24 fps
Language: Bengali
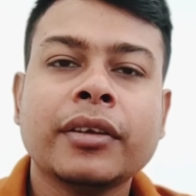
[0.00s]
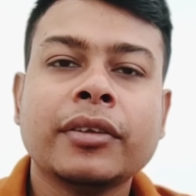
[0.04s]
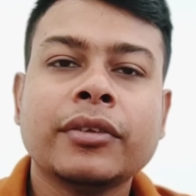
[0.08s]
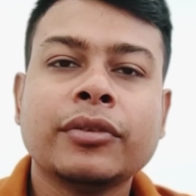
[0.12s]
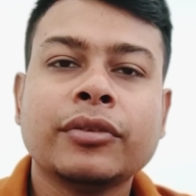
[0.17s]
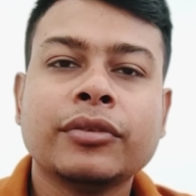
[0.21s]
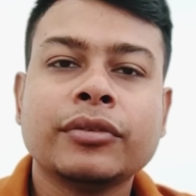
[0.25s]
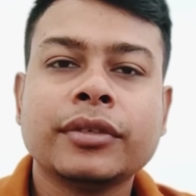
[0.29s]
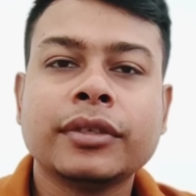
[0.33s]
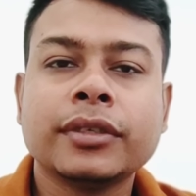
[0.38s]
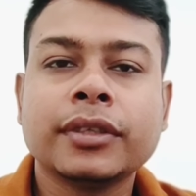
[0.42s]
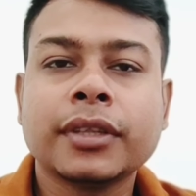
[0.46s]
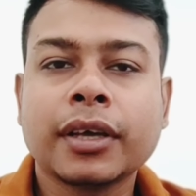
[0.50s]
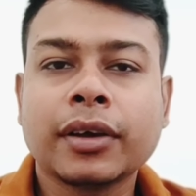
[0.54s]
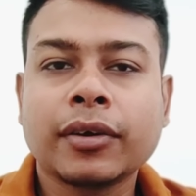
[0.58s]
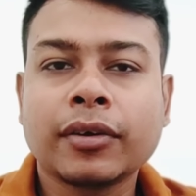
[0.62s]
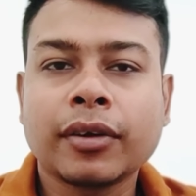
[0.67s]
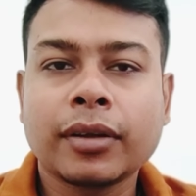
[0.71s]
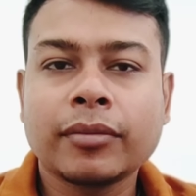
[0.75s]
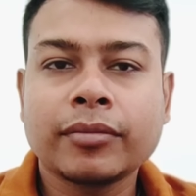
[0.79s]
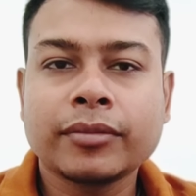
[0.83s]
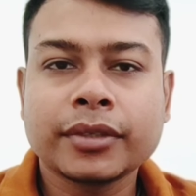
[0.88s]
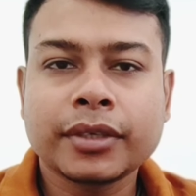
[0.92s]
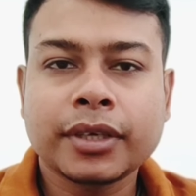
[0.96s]
তো চিন্তা
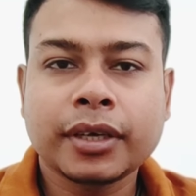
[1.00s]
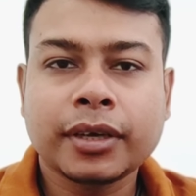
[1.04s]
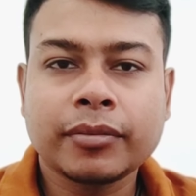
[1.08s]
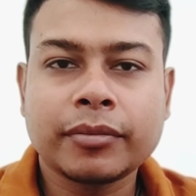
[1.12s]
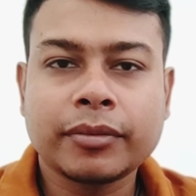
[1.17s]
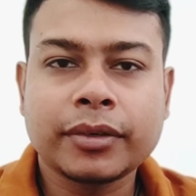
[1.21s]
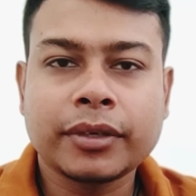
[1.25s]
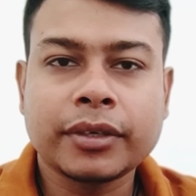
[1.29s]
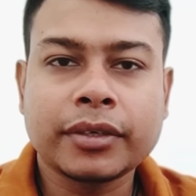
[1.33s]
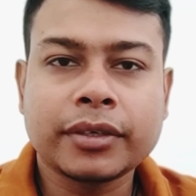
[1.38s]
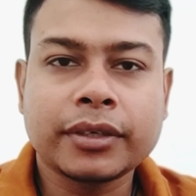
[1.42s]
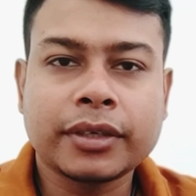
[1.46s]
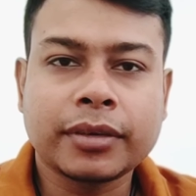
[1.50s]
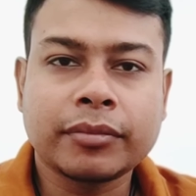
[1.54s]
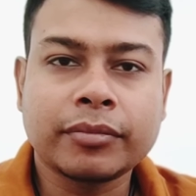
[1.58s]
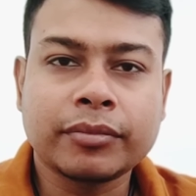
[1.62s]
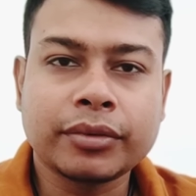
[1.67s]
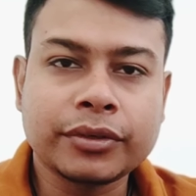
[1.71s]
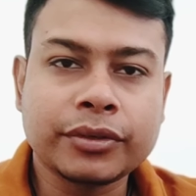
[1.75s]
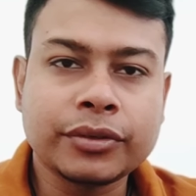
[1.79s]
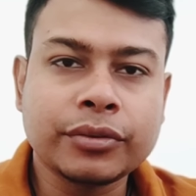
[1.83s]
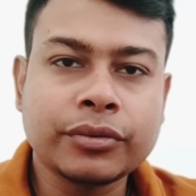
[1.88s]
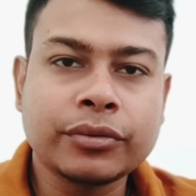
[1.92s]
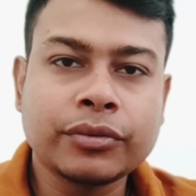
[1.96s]
করলাম যে আমি একটা
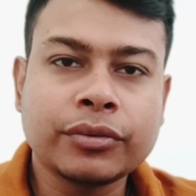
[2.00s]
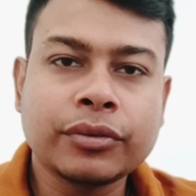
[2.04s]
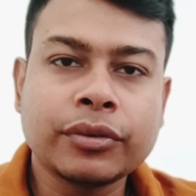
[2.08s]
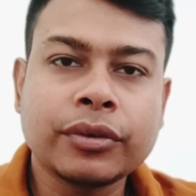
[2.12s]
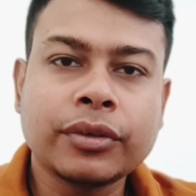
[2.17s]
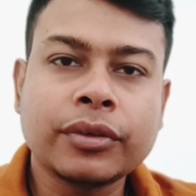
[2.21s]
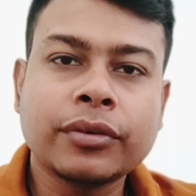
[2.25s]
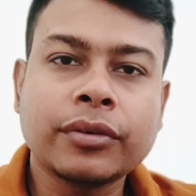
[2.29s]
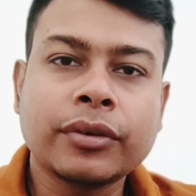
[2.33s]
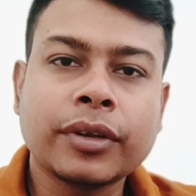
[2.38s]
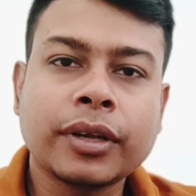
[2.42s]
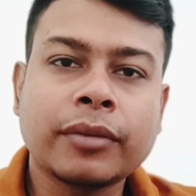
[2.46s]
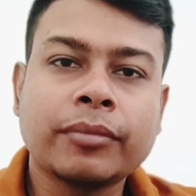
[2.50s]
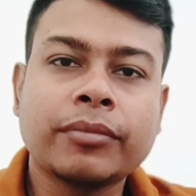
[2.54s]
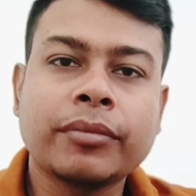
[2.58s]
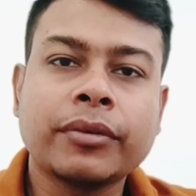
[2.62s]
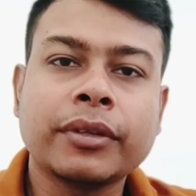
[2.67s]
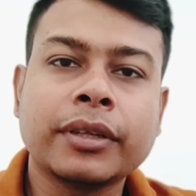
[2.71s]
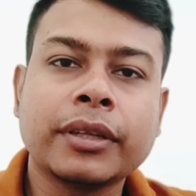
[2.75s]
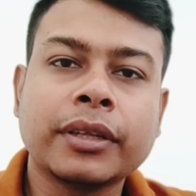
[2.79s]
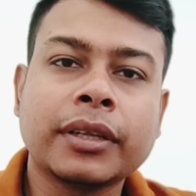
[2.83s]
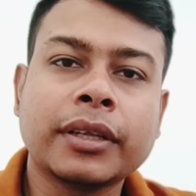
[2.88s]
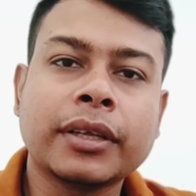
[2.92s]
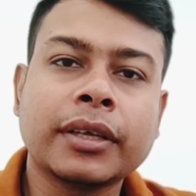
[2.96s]
ভিডিও তৈরি করে
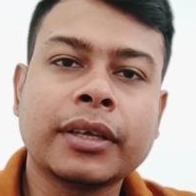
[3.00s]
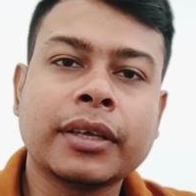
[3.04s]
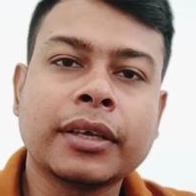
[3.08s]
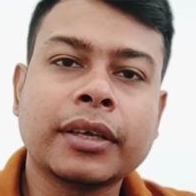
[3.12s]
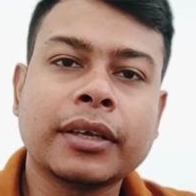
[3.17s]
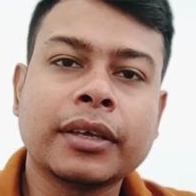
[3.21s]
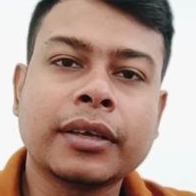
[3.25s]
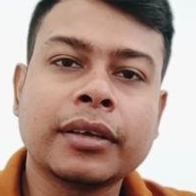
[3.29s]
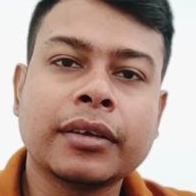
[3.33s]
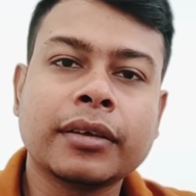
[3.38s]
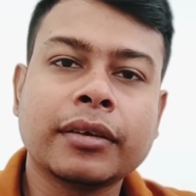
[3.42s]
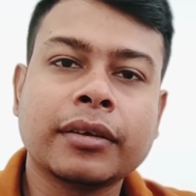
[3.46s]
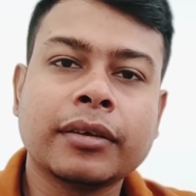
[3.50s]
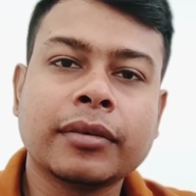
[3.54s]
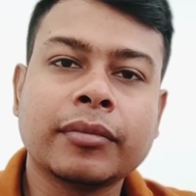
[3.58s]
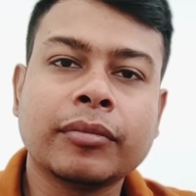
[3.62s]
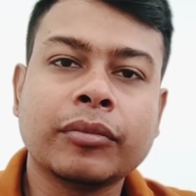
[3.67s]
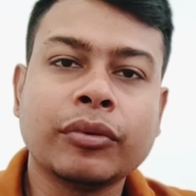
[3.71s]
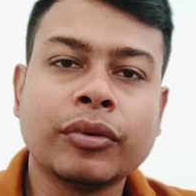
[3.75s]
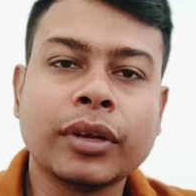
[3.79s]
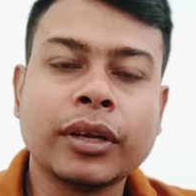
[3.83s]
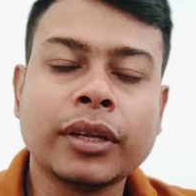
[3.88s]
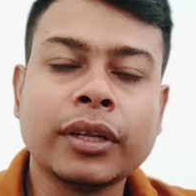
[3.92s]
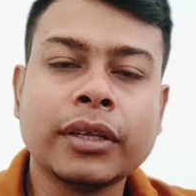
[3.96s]
আপনাদেরকে
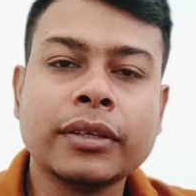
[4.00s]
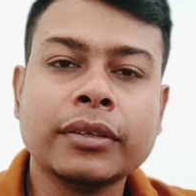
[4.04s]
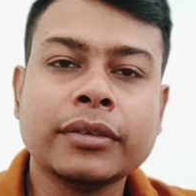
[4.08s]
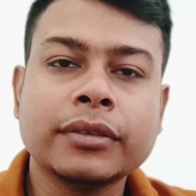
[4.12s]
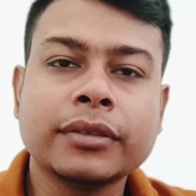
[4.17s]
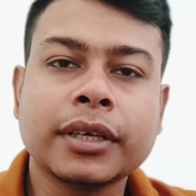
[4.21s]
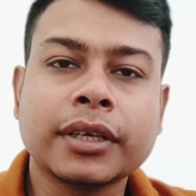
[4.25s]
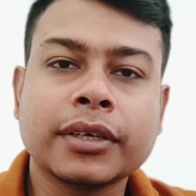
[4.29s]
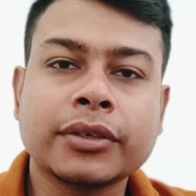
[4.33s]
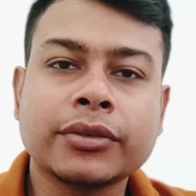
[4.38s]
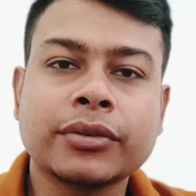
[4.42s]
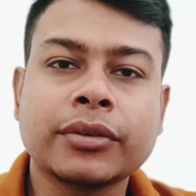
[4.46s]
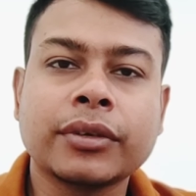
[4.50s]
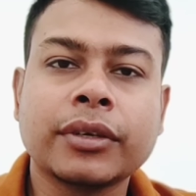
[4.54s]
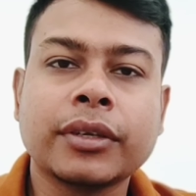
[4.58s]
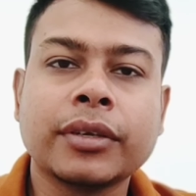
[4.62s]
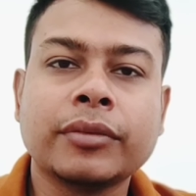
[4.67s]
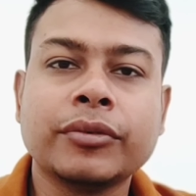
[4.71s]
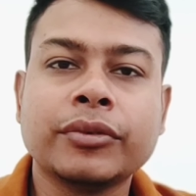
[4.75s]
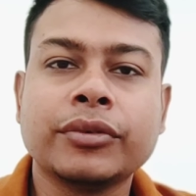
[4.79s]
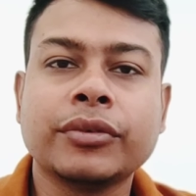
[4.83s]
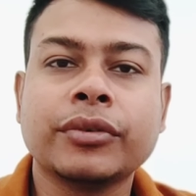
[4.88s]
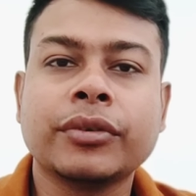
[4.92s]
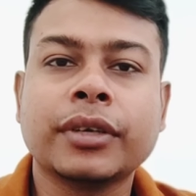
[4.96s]
বলি যে আসলে এই
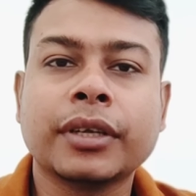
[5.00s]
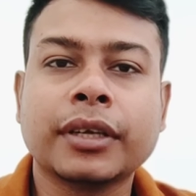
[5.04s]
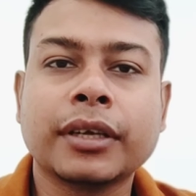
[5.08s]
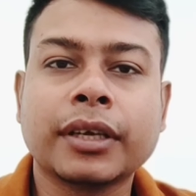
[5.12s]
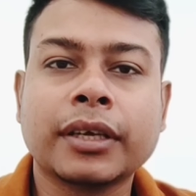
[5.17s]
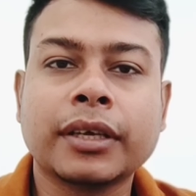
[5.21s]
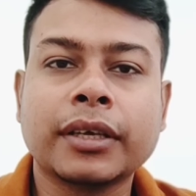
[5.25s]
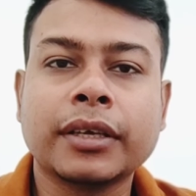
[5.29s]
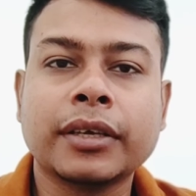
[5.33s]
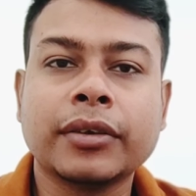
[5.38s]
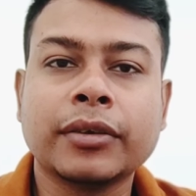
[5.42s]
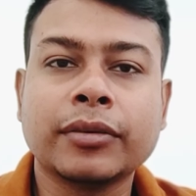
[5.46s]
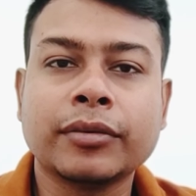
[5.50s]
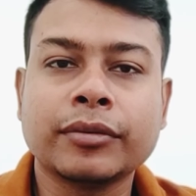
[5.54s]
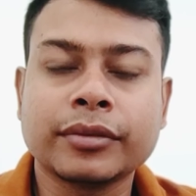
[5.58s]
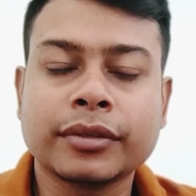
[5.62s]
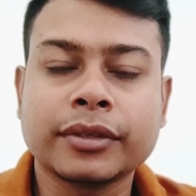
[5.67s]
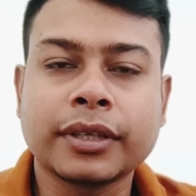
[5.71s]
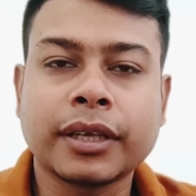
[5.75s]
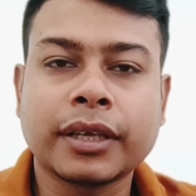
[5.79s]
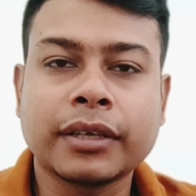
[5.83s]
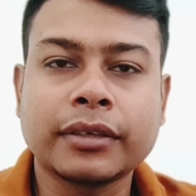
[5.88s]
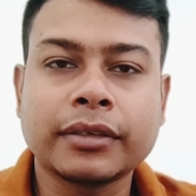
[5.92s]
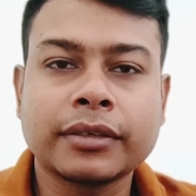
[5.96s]
বিষয়টা কি
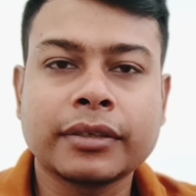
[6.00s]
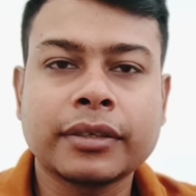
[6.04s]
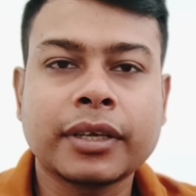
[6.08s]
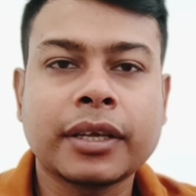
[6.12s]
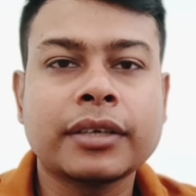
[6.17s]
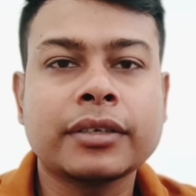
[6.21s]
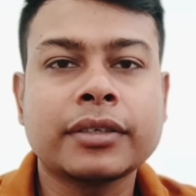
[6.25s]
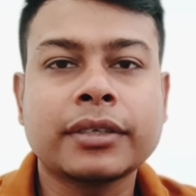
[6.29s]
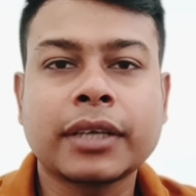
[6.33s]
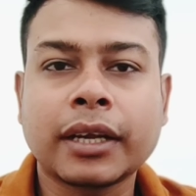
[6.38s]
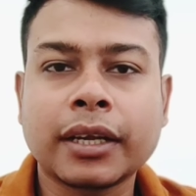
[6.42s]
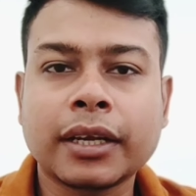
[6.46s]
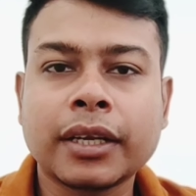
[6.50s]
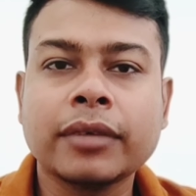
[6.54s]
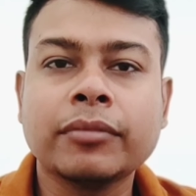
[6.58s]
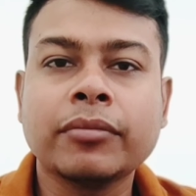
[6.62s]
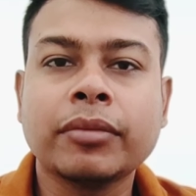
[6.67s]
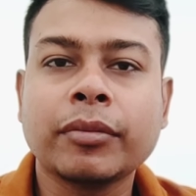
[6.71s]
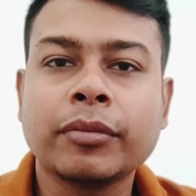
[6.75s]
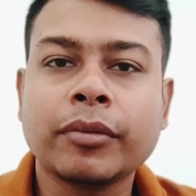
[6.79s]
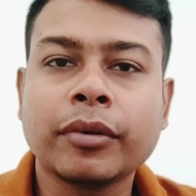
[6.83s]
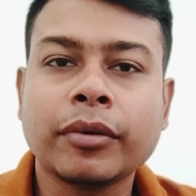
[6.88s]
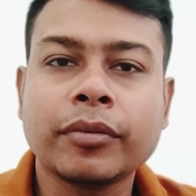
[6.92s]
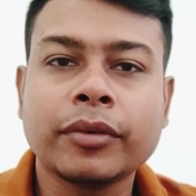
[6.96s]
অবস্থায় আছে আর
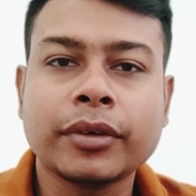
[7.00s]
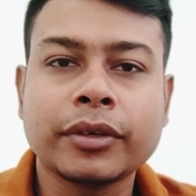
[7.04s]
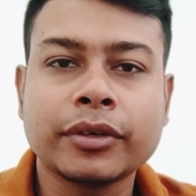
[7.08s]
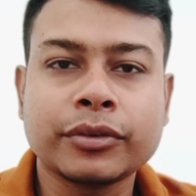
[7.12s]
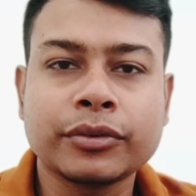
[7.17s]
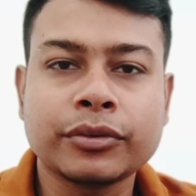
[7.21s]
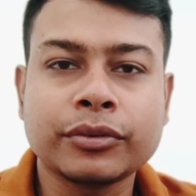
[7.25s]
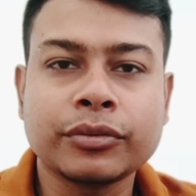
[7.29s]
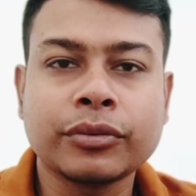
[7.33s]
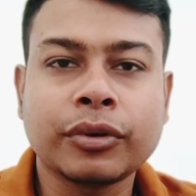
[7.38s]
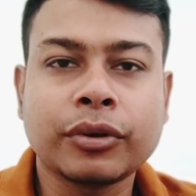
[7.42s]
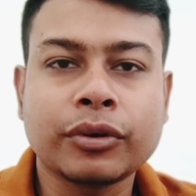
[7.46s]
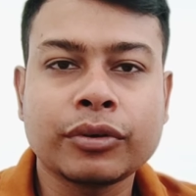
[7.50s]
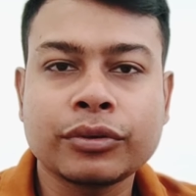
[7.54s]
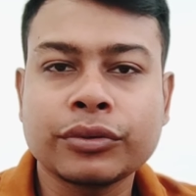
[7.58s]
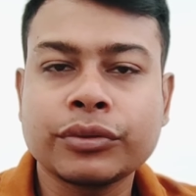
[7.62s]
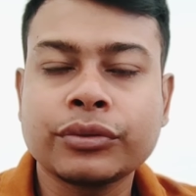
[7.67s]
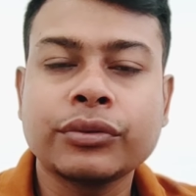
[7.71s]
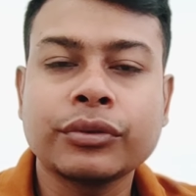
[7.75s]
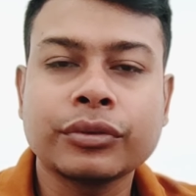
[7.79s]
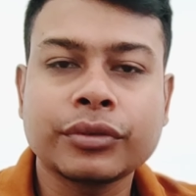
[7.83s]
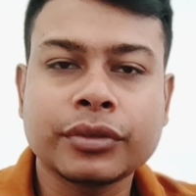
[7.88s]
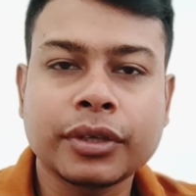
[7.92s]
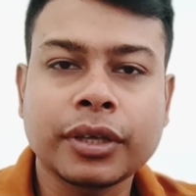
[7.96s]
শারীরিকভাবে আমি একটু অসুস্থ
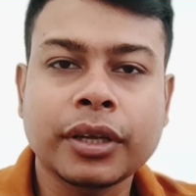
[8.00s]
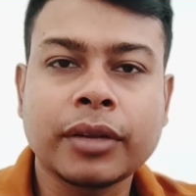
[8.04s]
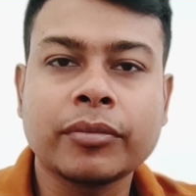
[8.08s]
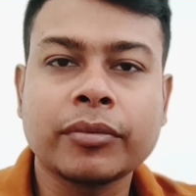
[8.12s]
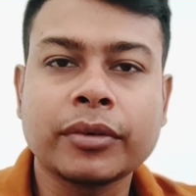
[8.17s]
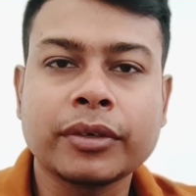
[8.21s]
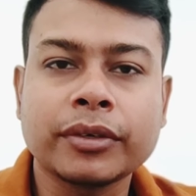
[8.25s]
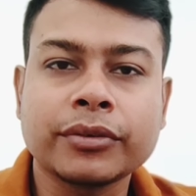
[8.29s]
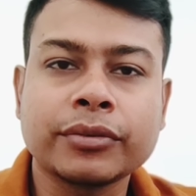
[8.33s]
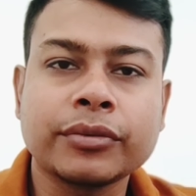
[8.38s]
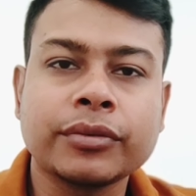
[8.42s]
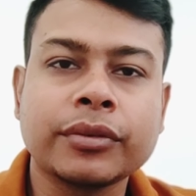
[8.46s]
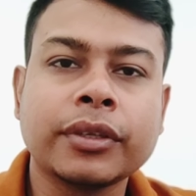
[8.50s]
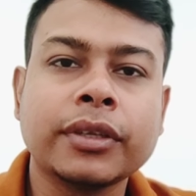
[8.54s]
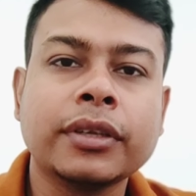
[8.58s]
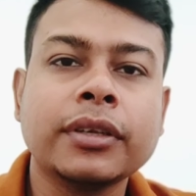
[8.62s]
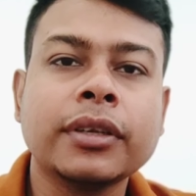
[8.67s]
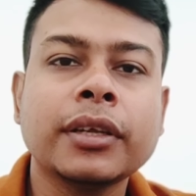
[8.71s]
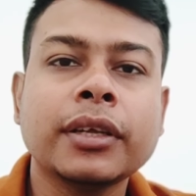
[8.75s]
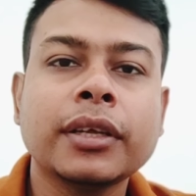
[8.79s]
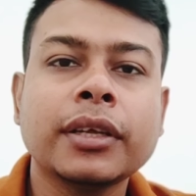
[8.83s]
ছিলাম কিছুদিন